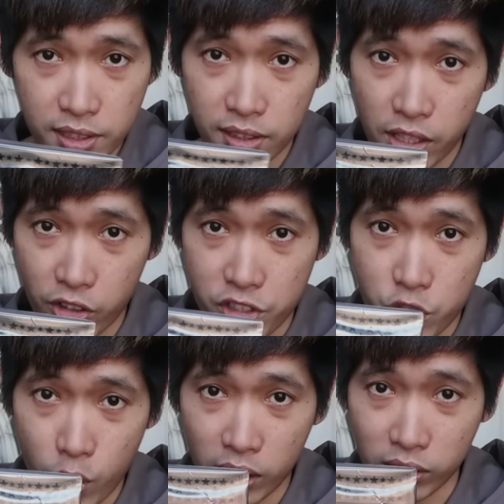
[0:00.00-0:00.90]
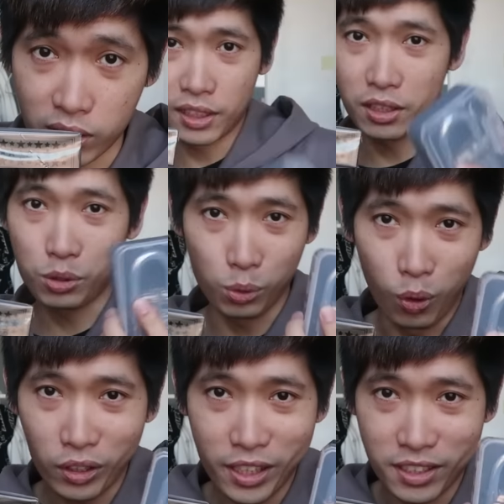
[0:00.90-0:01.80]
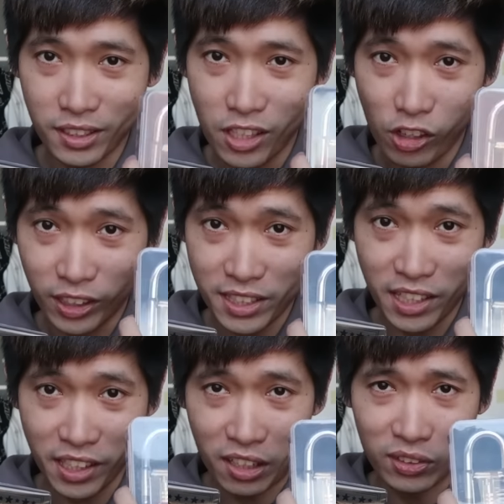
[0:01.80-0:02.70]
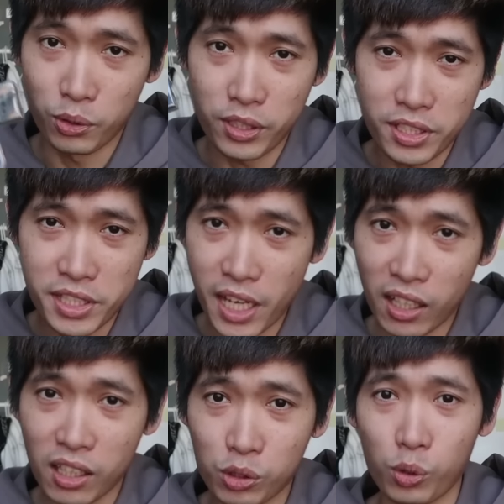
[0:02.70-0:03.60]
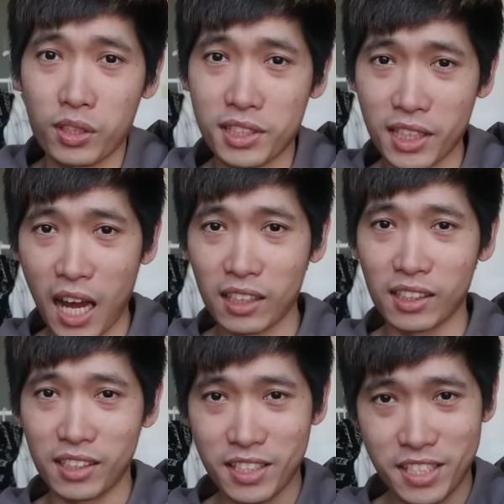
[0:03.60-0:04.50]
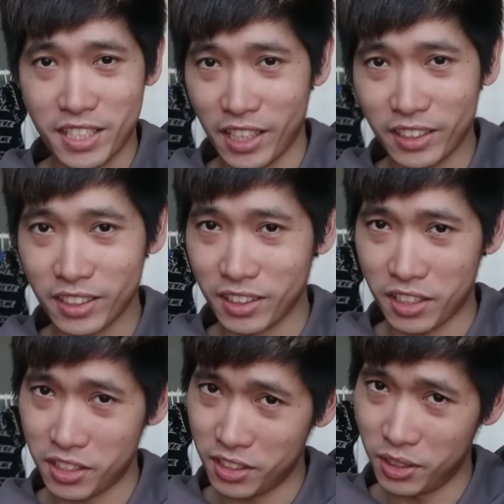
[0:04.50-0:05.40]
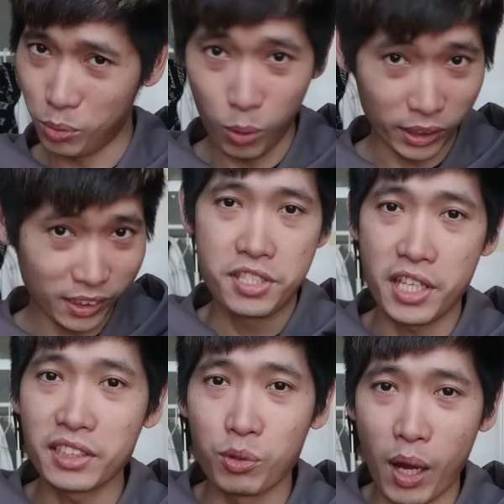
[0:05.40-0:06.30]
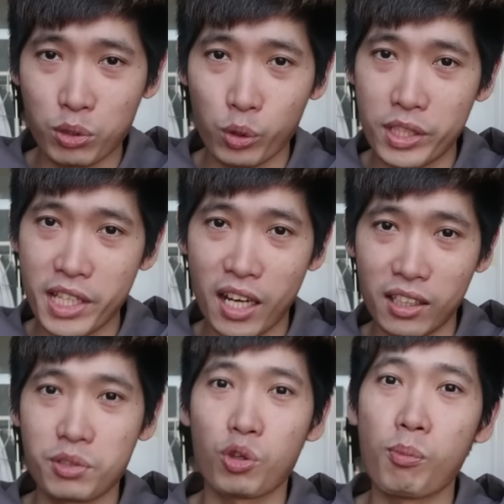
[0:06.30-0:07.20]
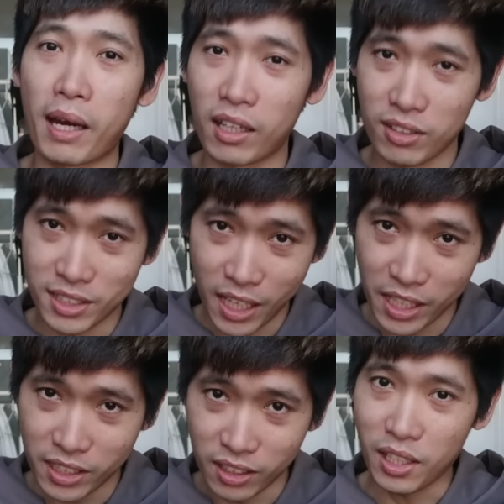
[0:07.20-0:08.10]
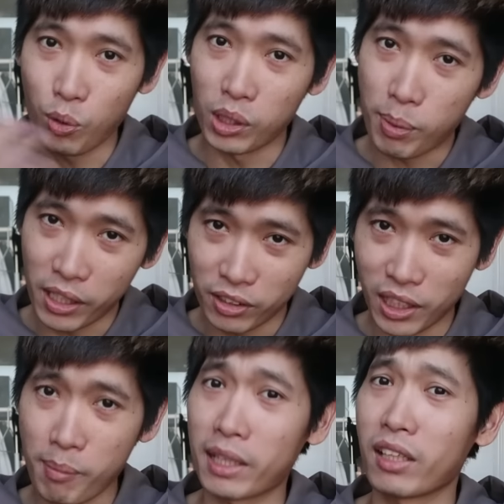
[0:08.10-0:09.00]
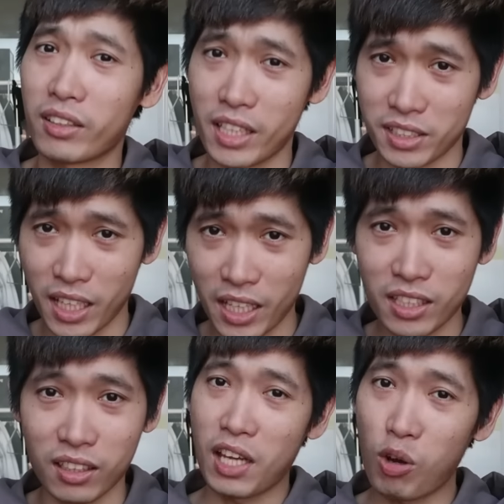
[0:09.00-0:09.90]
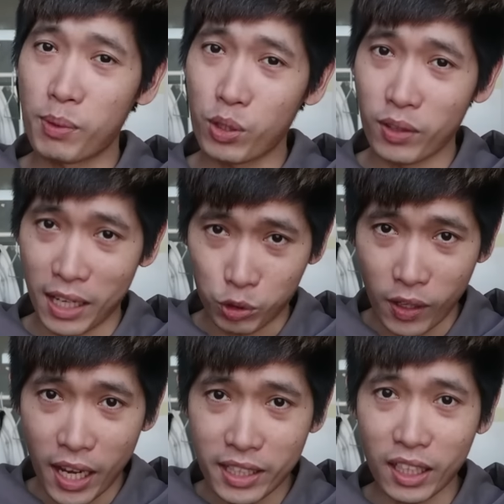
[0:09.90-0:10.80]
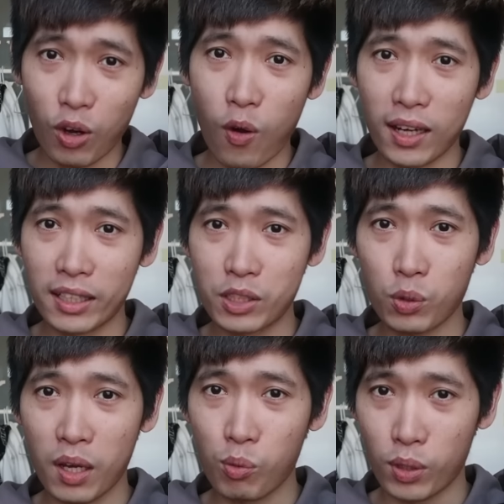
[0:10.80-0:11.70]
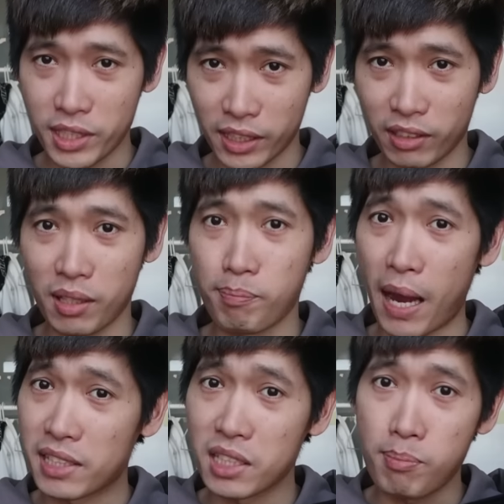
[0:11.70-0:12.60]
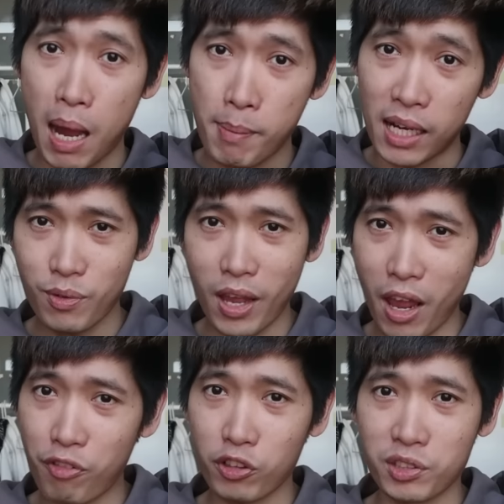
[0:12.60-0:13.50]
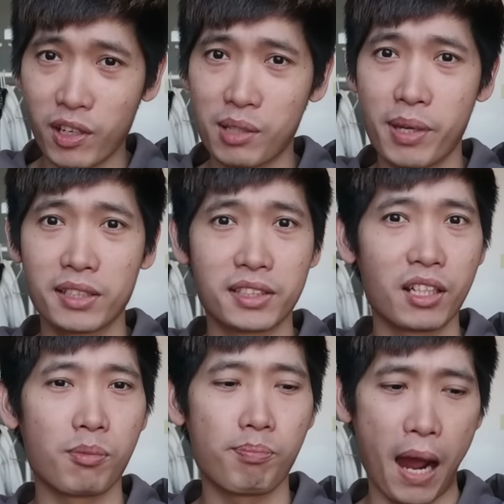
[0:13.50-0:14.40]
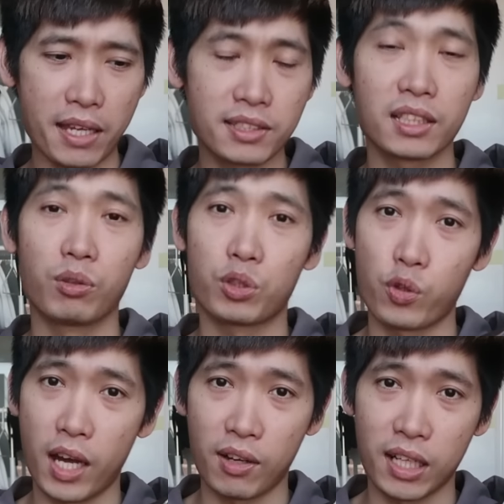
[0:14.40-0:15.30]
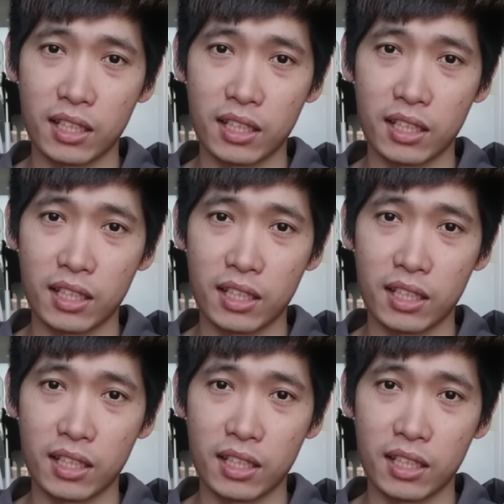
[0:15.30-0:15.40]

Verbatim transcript: 是六需要的，这个锁也是六他想要的，所以箱和锁是他的，鞋子是我的。鞋子我要说一下，就是我买到的是黑的，然后我的朋友他买的也是黑的，然后我们用两双黑的换了一双我想要的白色八码，因为 Air Force One 里面只有白色的，我觉得好